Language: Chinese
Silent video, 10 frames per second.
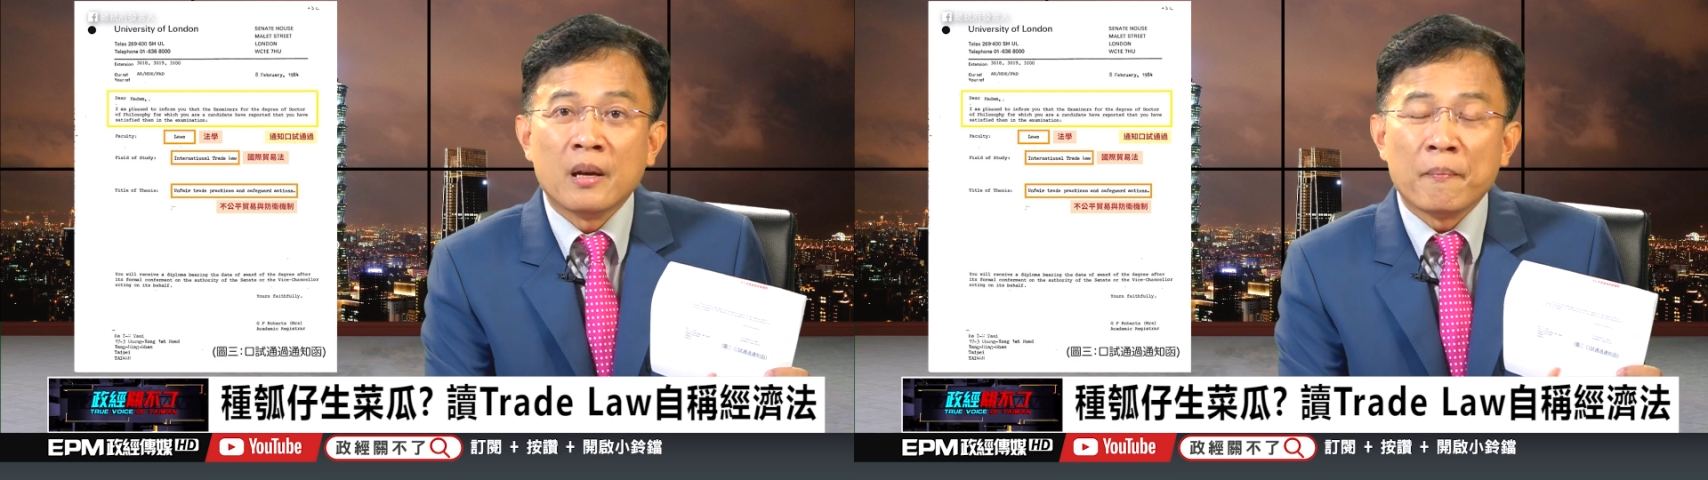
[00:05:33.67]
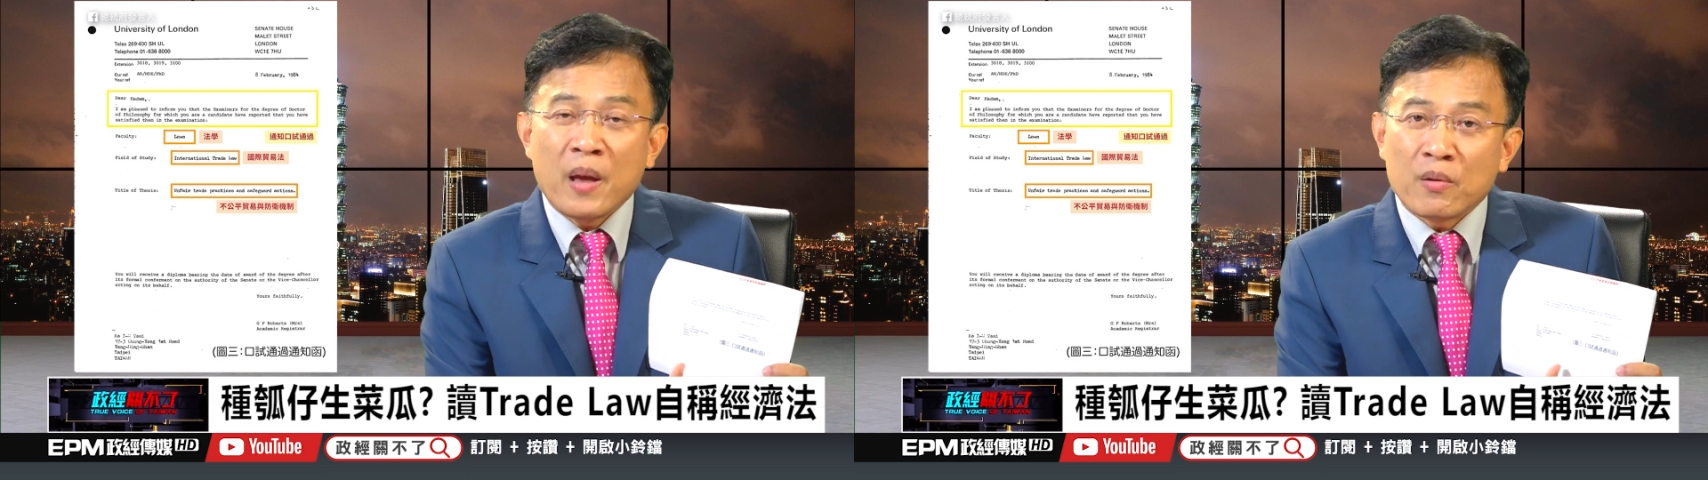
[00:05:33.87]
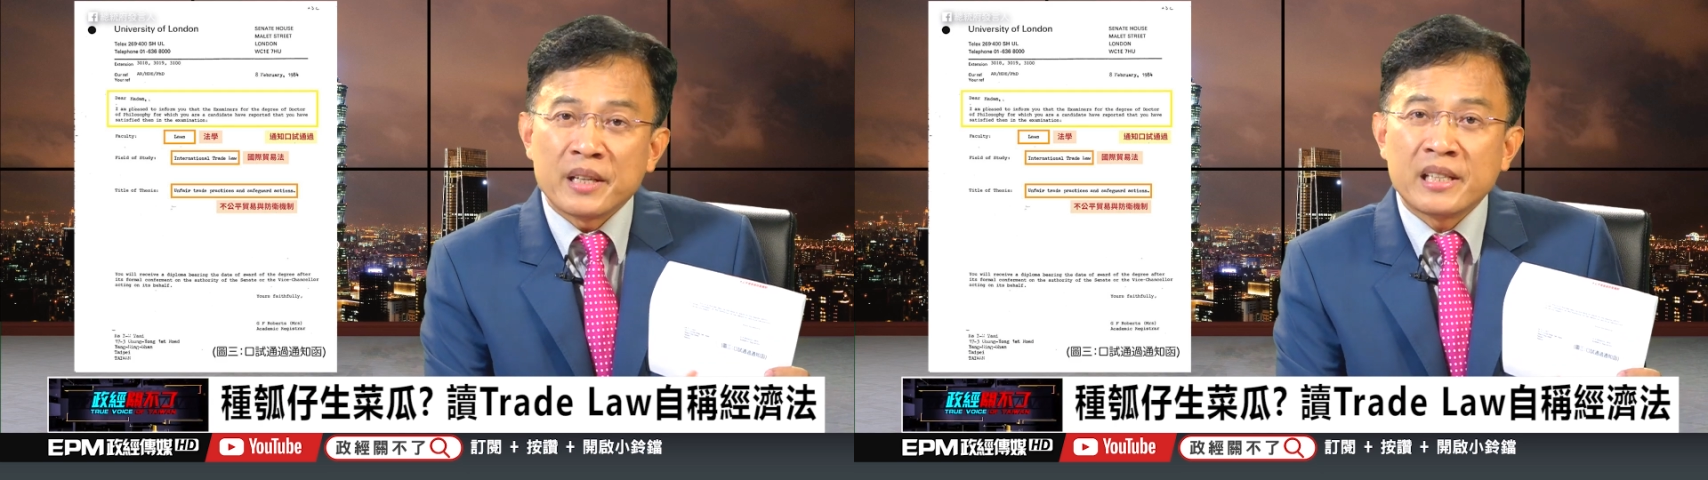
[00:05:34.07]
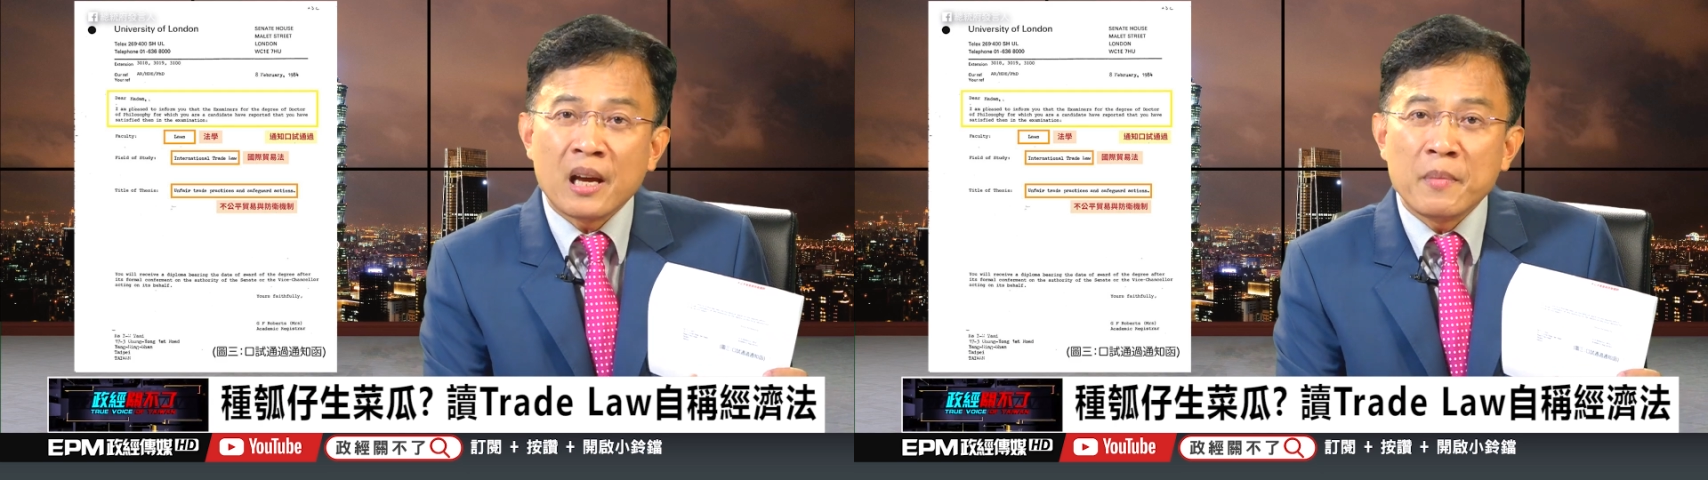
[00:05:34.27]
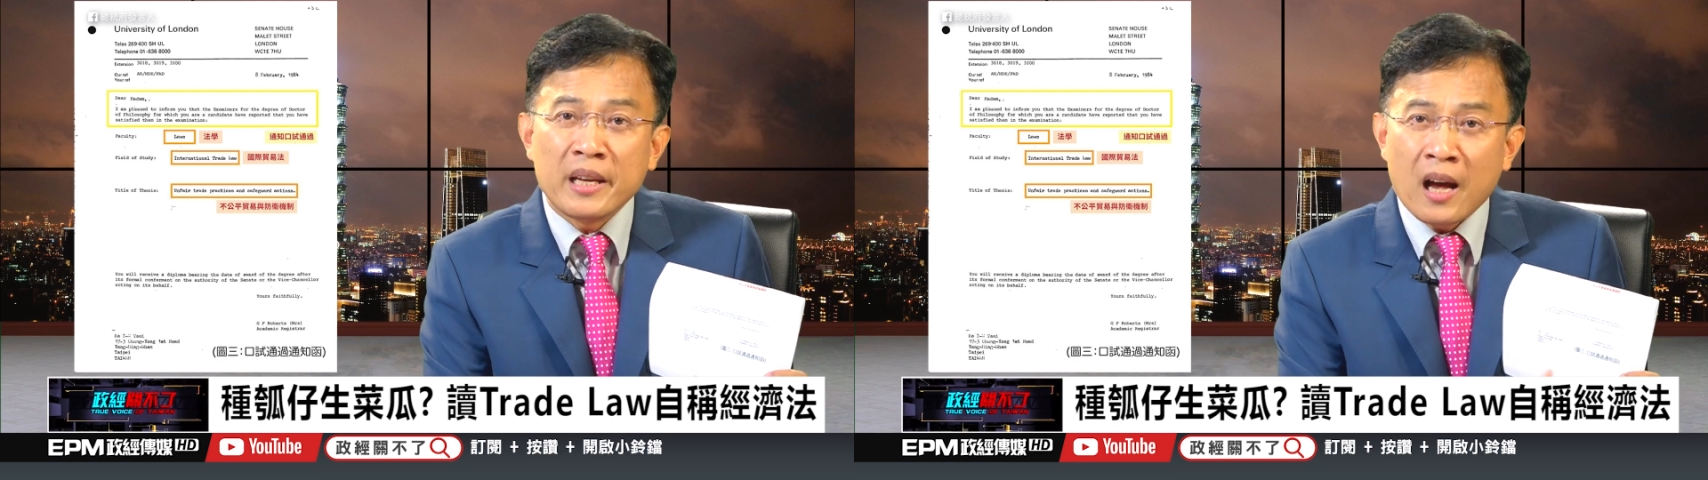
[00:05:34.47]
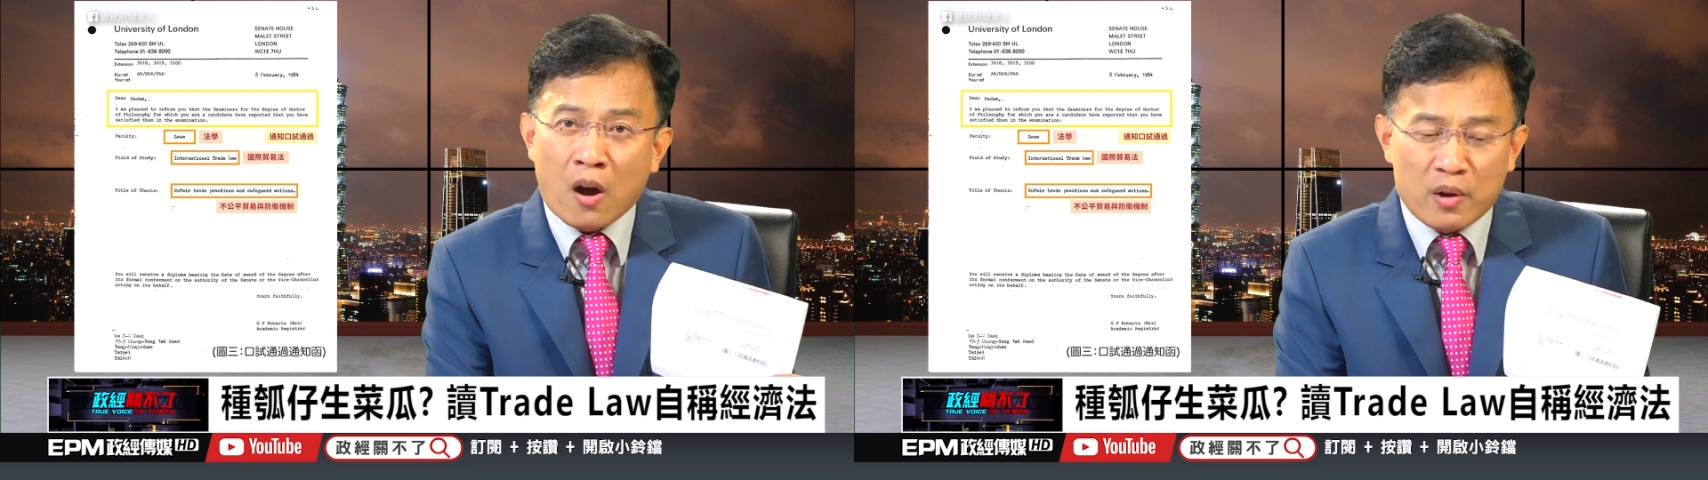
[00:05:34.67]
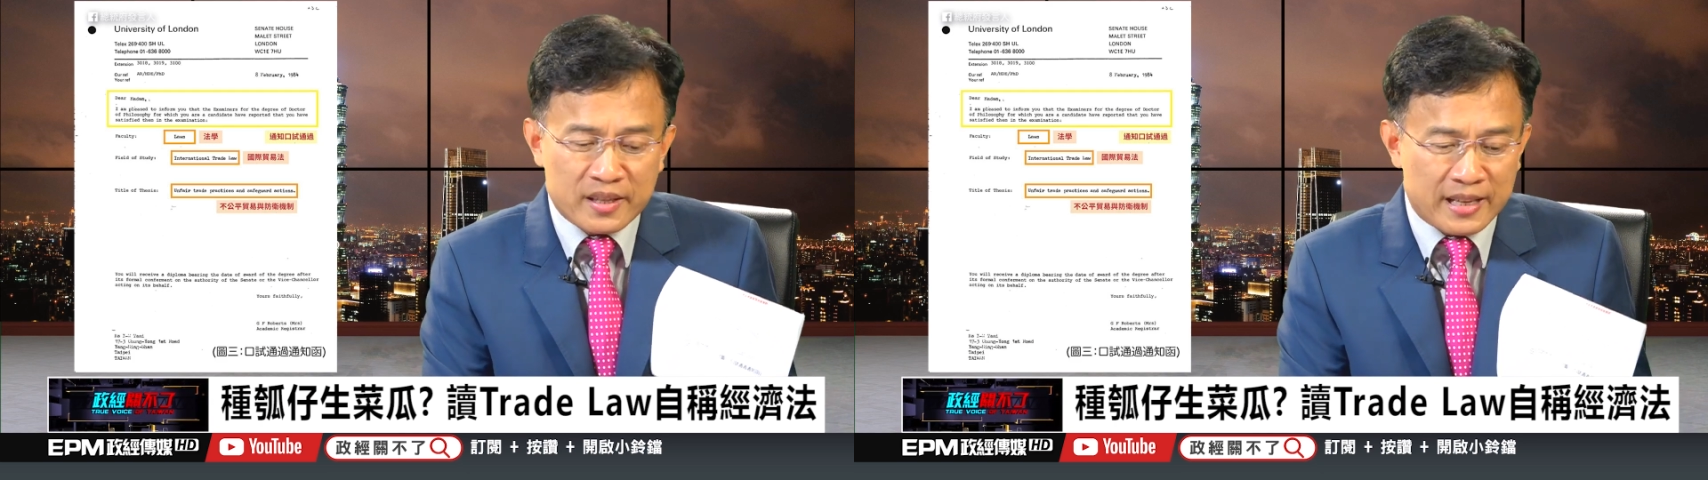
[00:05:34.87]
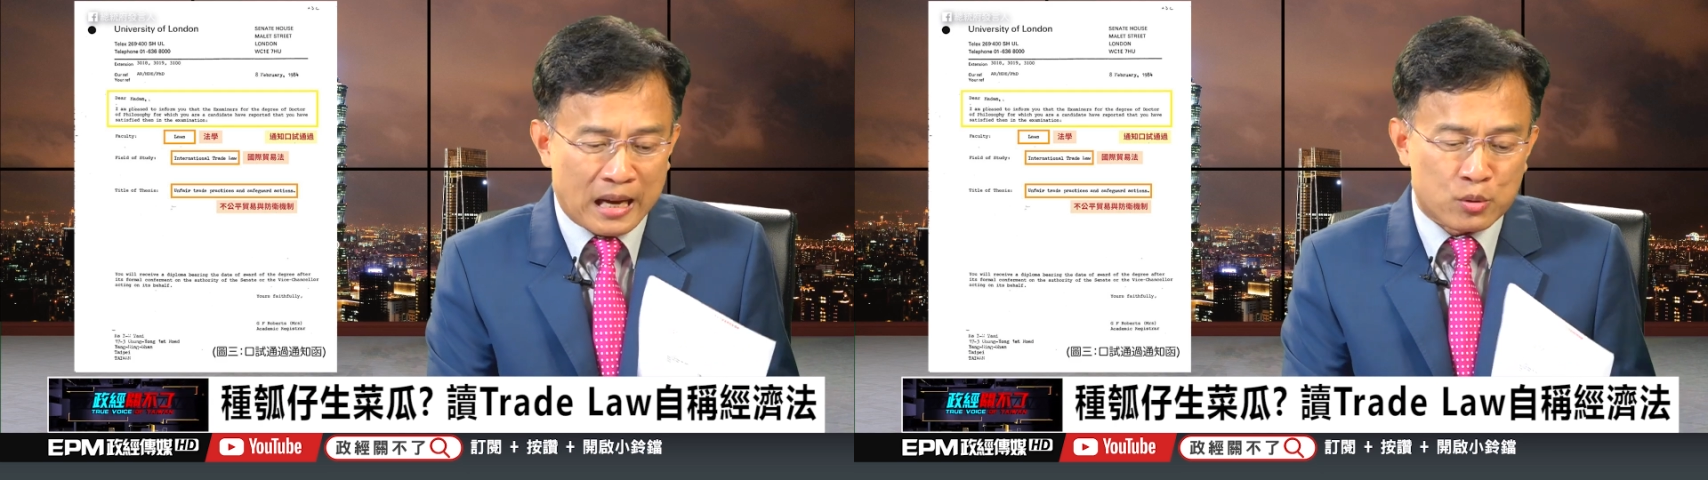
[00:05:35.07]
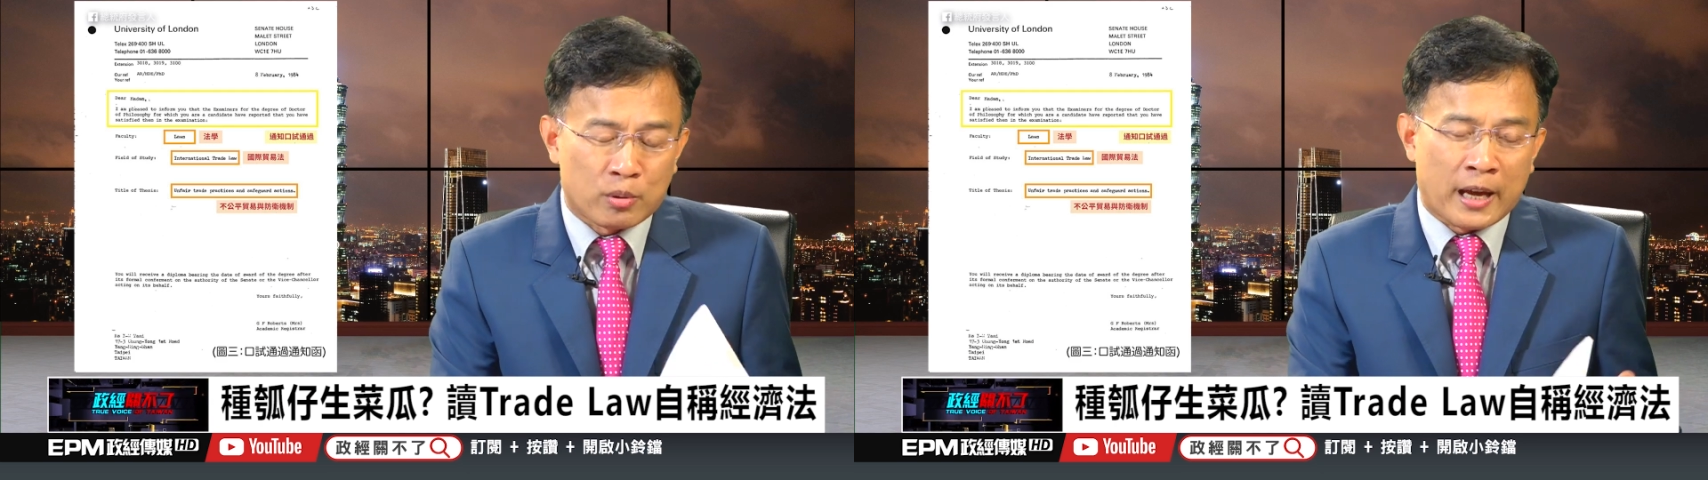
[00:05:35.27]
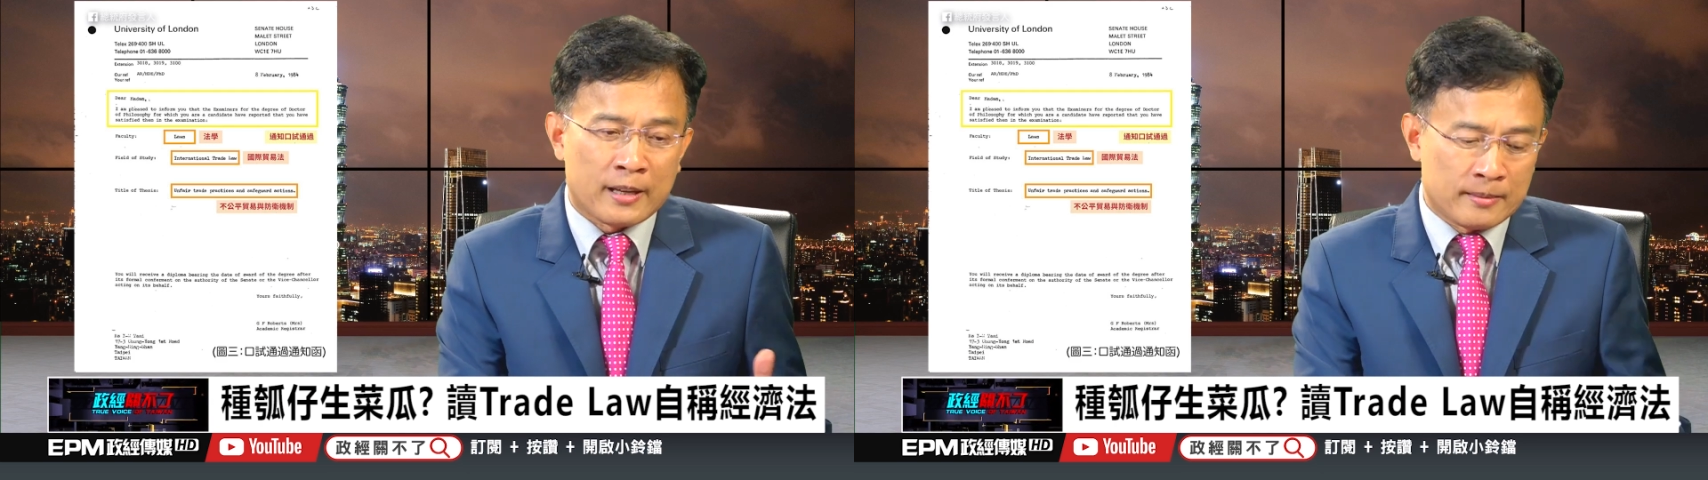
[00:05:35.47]
没有人签名，你好意思拿出
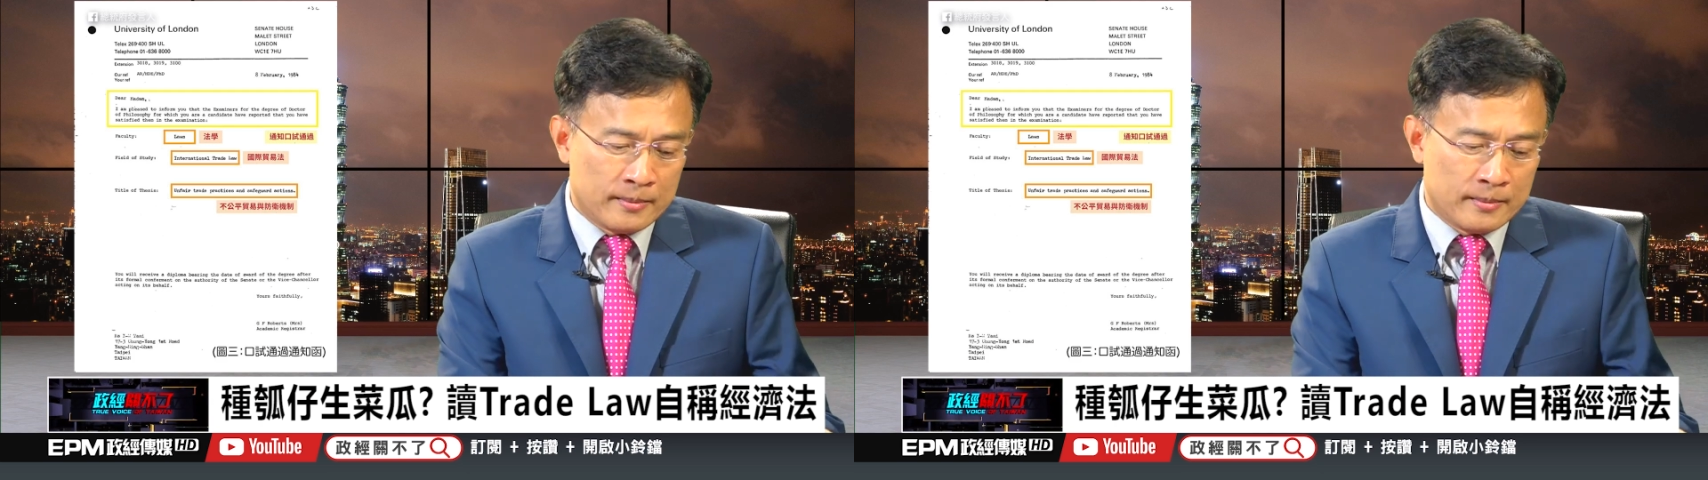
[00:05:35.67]
来？